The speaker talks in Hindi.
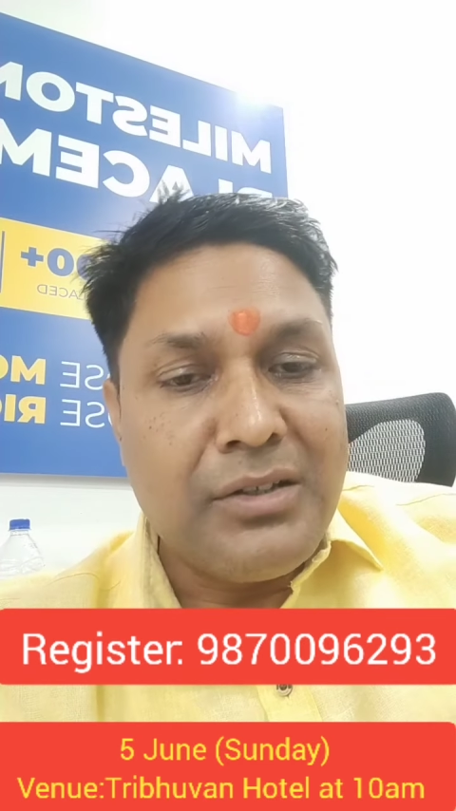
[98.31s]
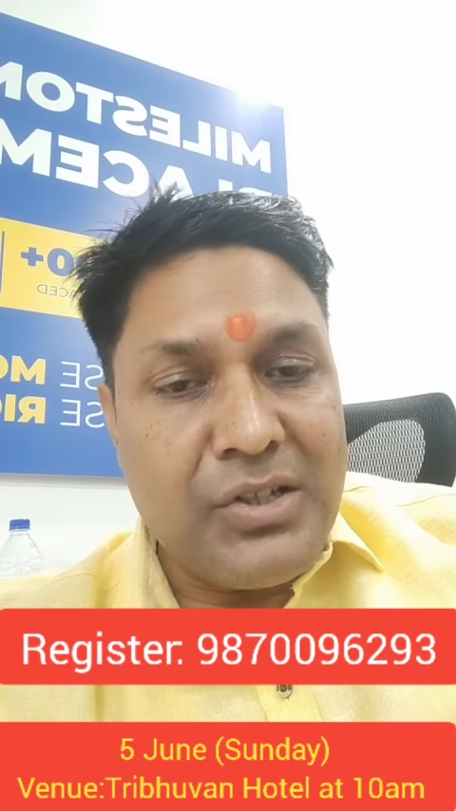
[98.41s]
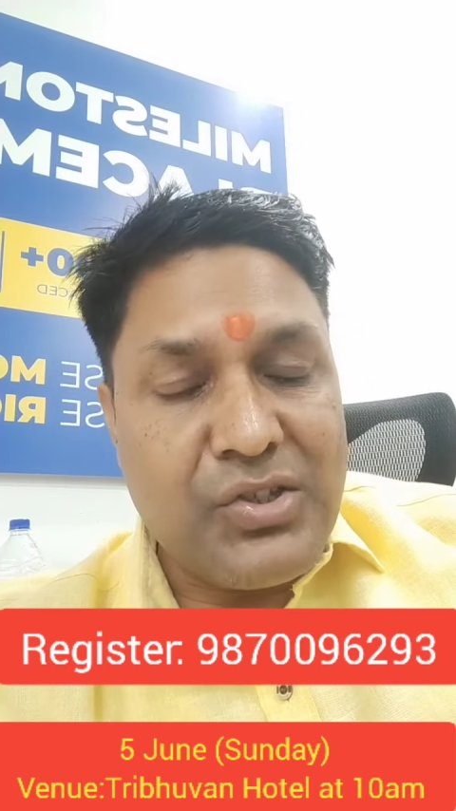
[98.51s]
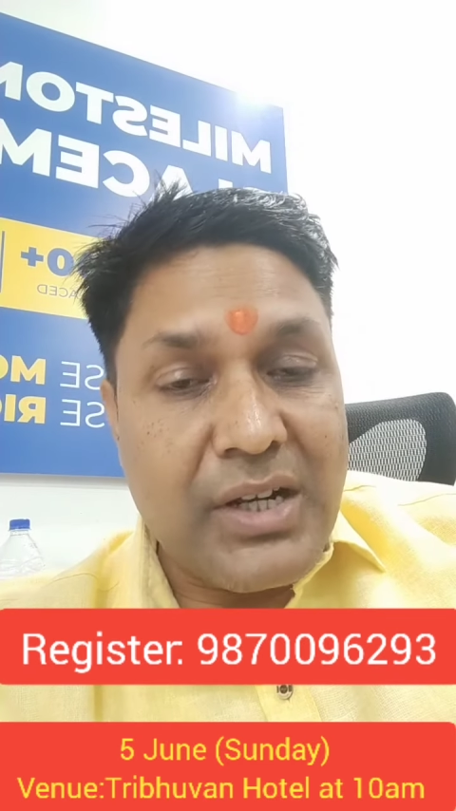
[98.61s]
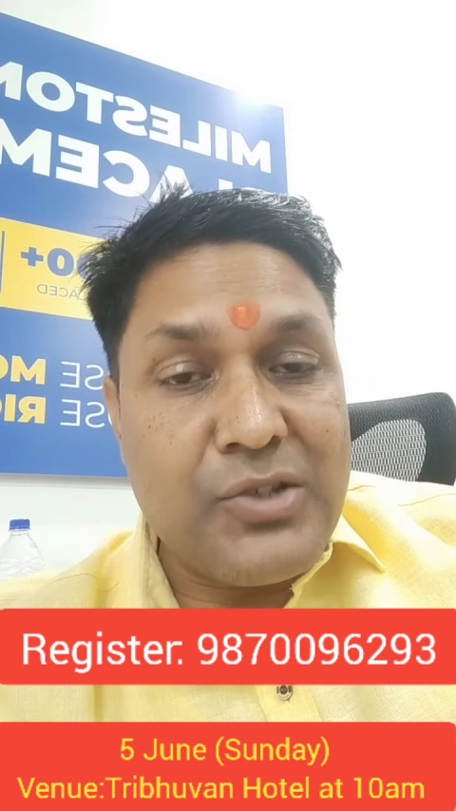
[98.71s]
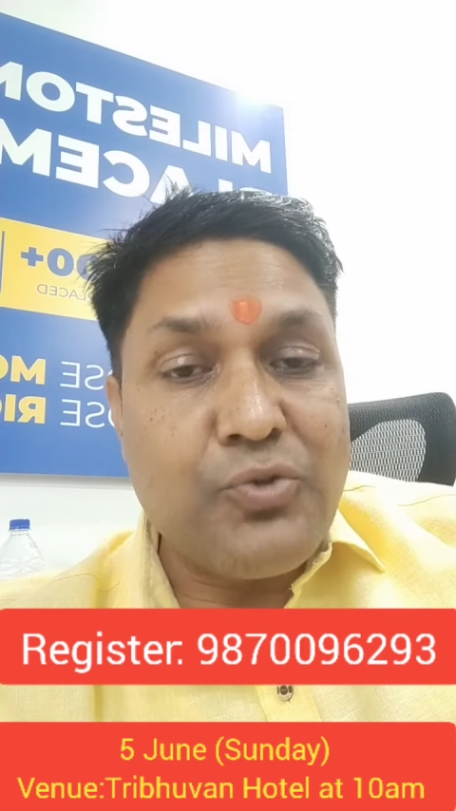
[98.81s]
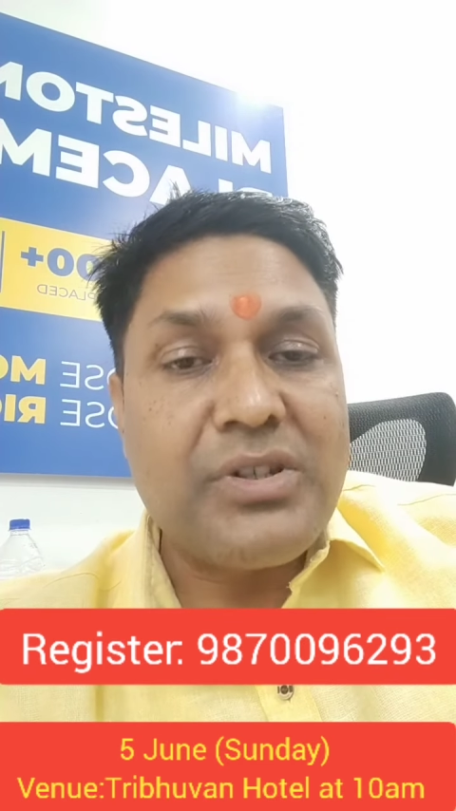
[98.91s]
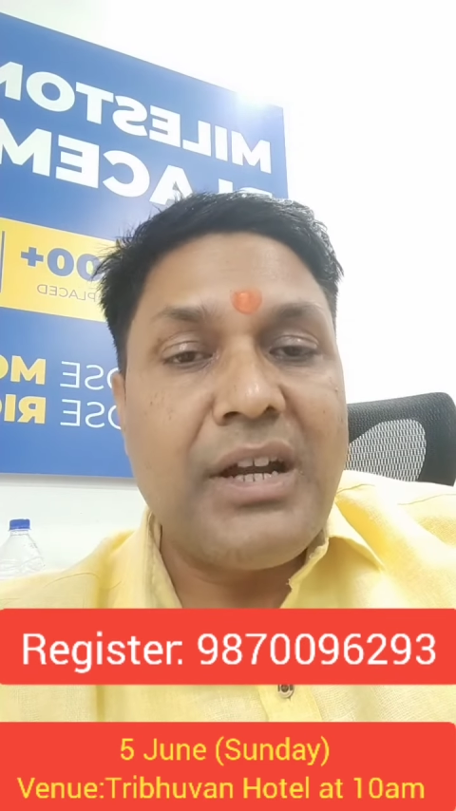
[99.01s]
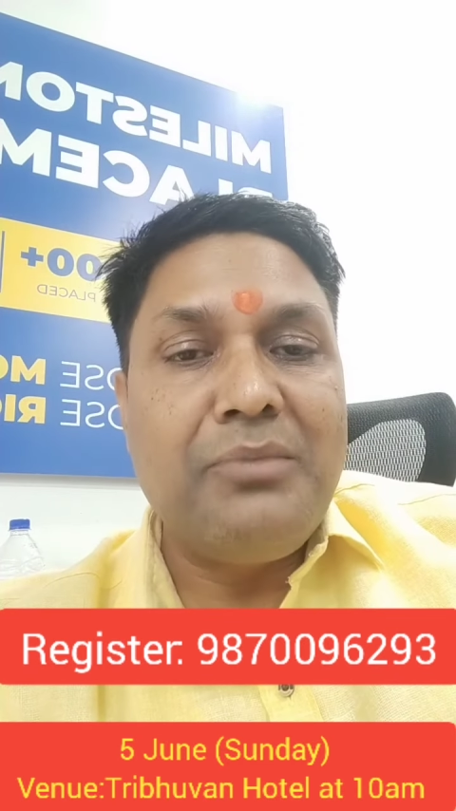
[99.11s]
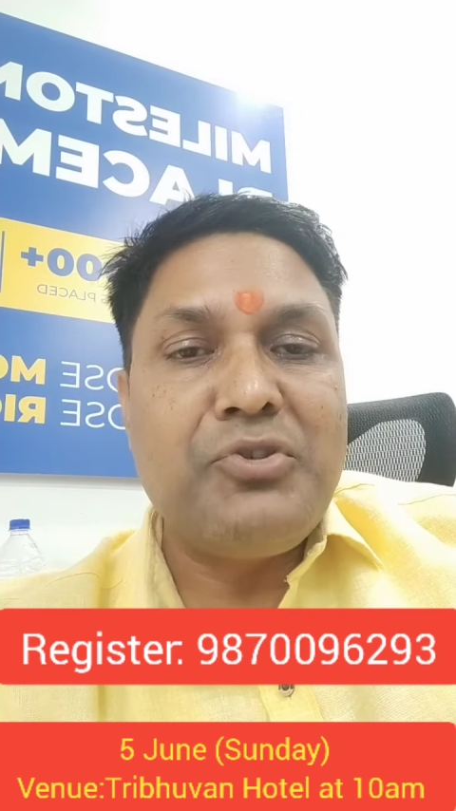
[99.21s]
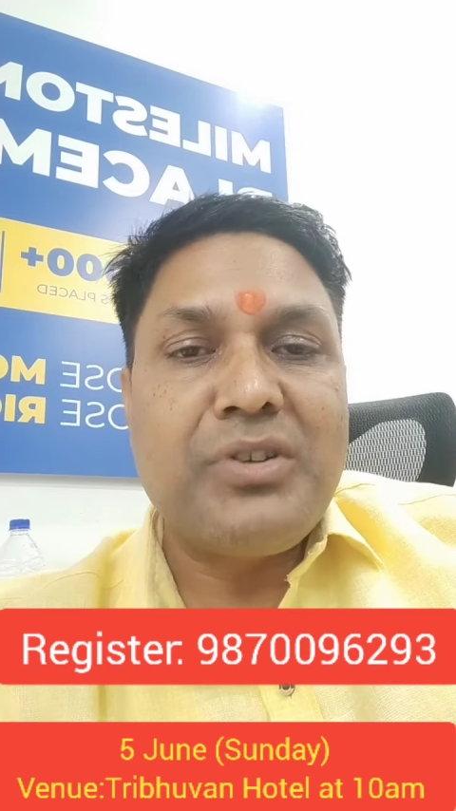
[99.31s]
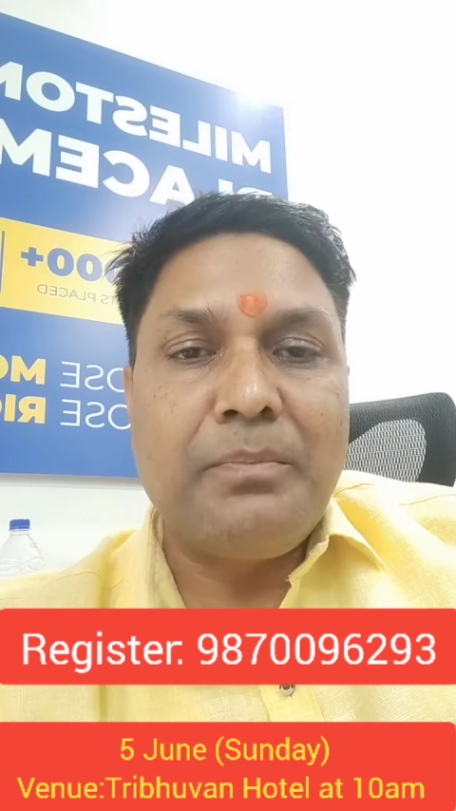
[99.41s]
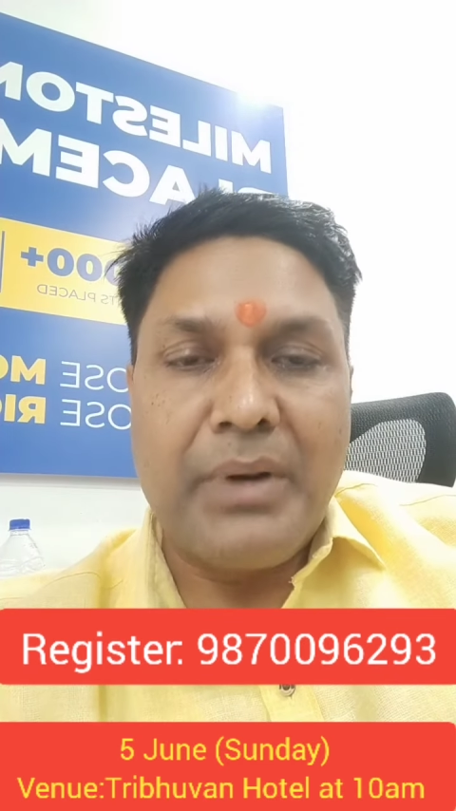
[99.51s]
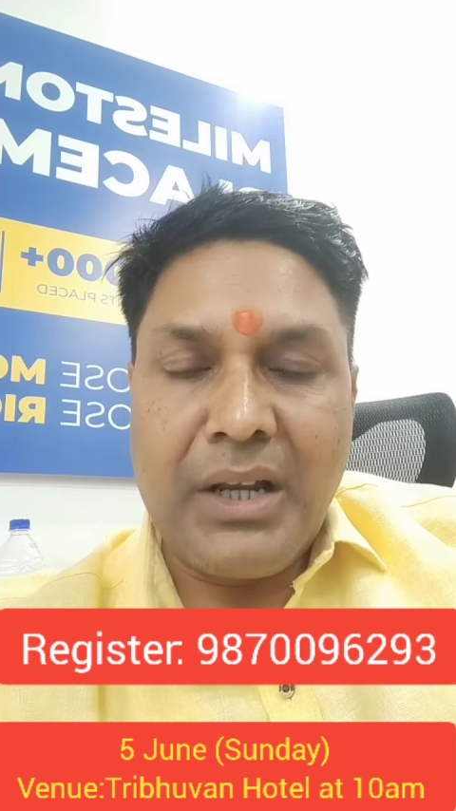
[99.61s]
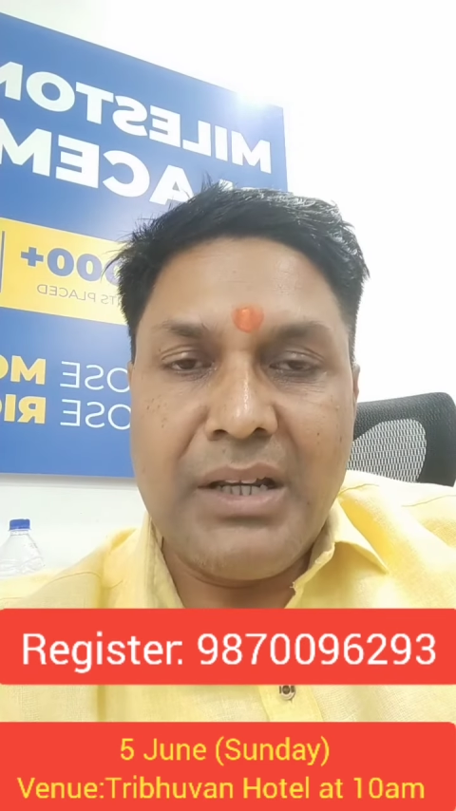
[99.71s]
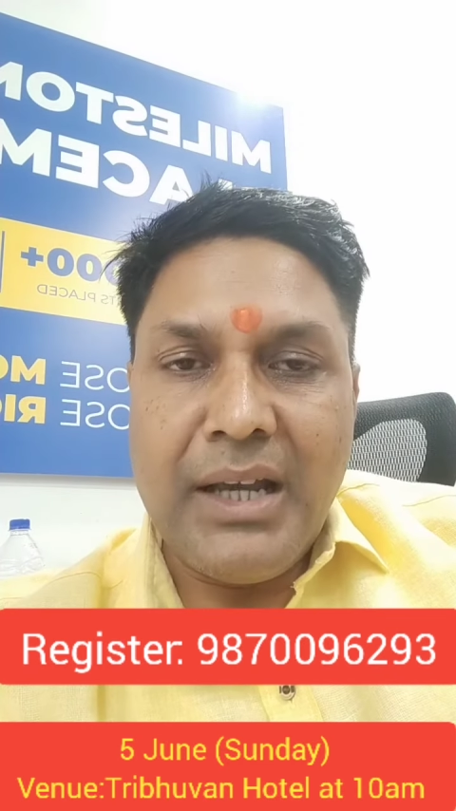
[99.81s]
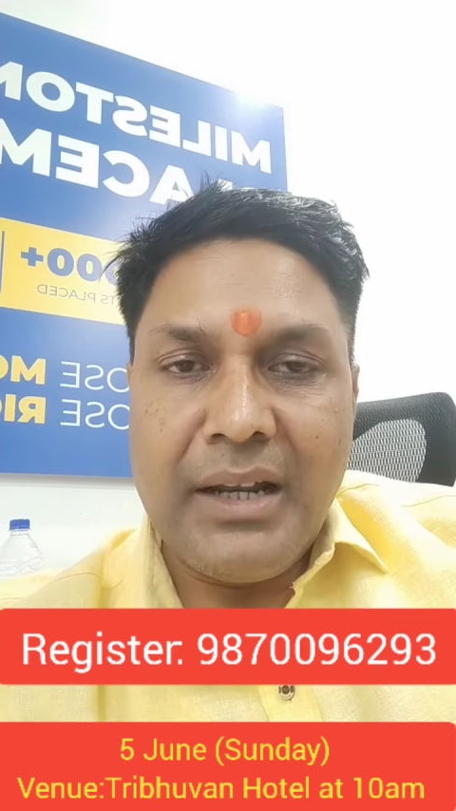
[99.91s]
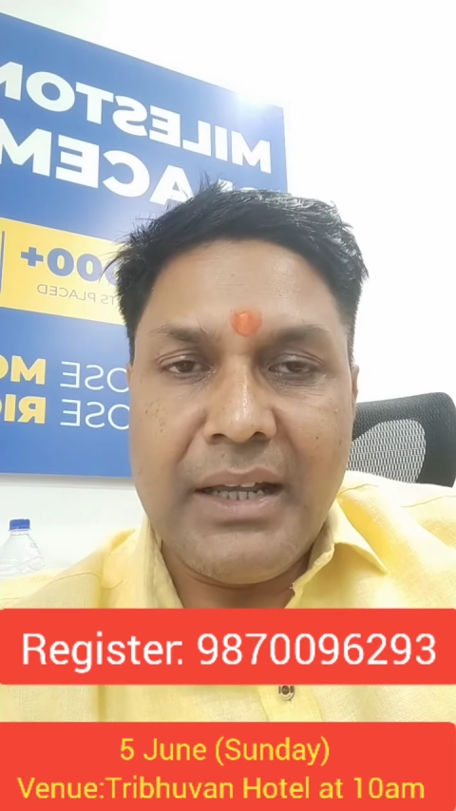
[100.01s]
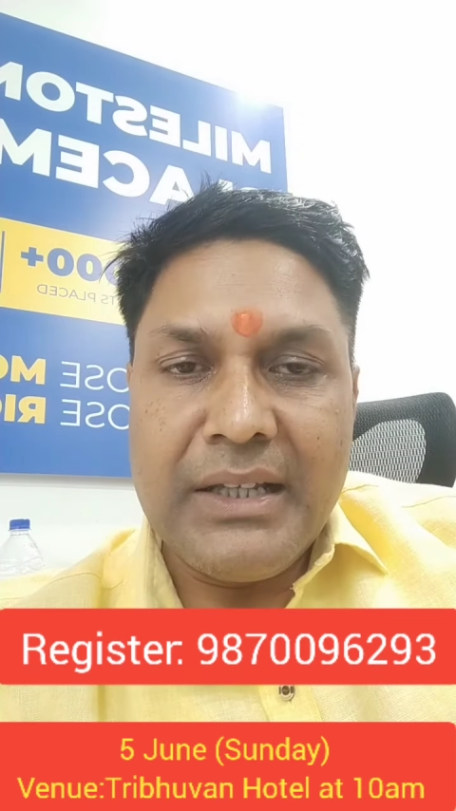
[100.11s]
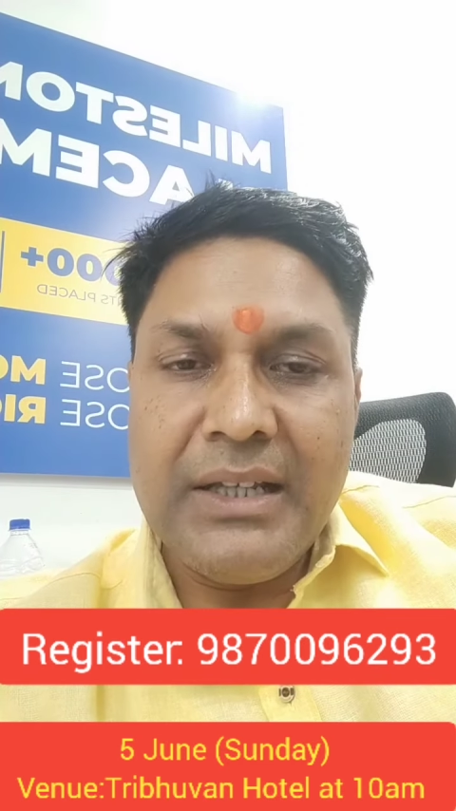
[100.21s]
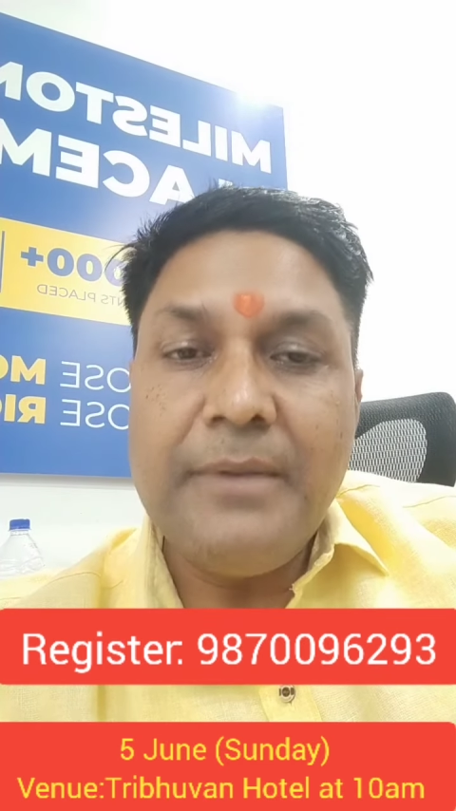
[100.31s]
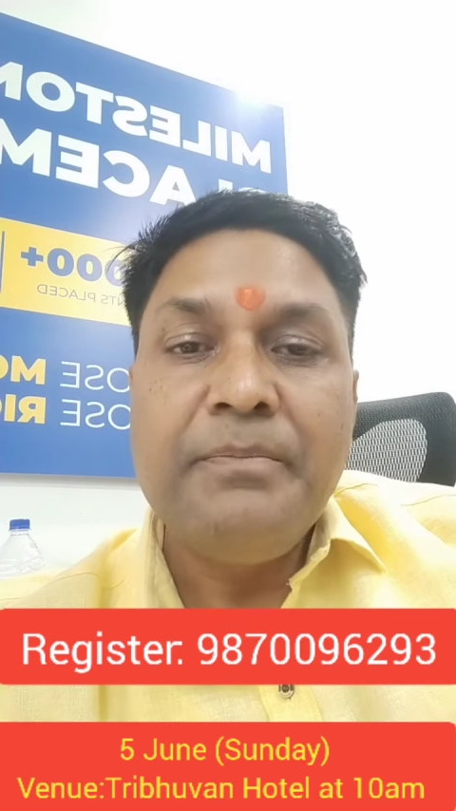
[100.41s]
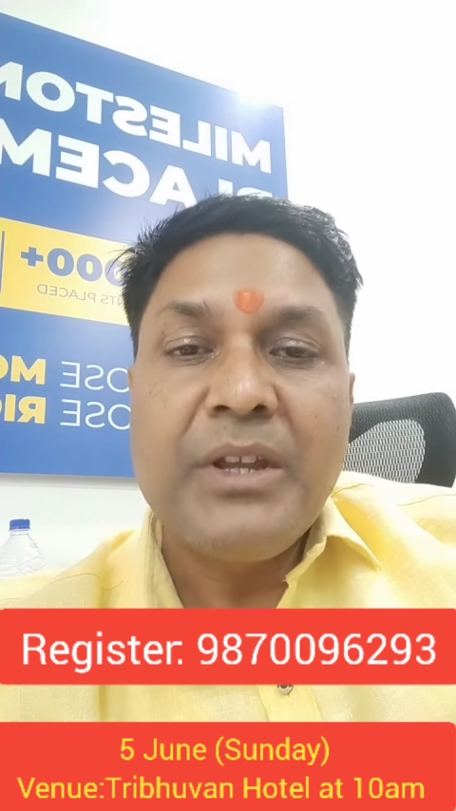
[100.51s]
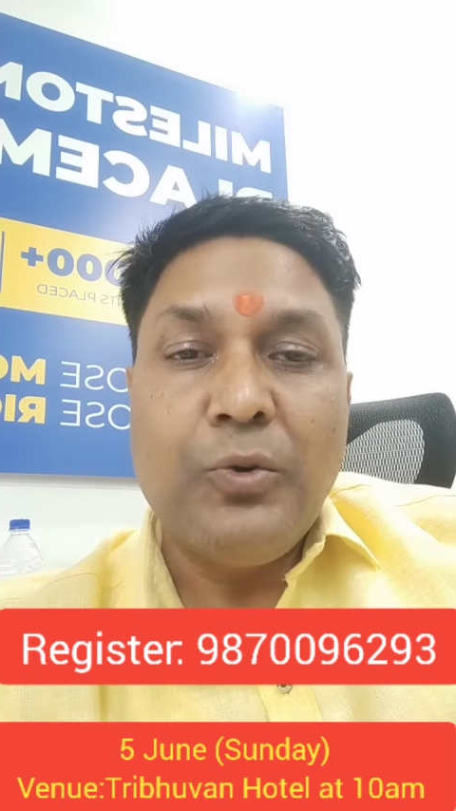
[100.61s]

किस तरह से उसकी एडमिशन प्रक्रिया रहेगी